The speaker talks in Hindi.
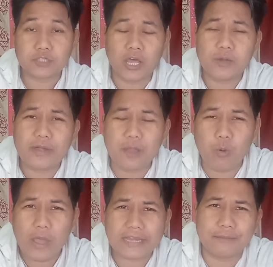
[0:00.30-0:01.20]
तो हेलो एंड
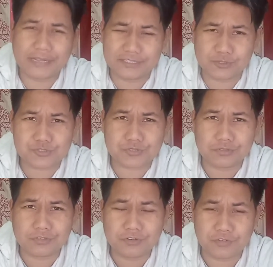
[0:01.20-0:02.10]
वेलकम अगेन दोस्तों
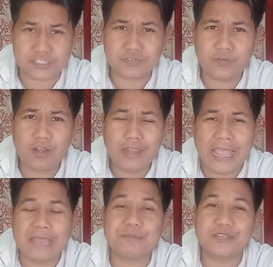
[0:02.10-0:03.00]
फर्स्ट ऑफ ऑल
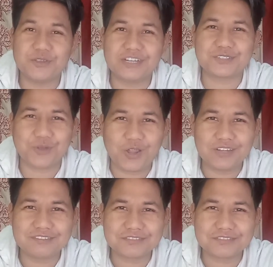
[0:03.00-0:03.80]
हैप्पी न्यू ईयर टू ऑल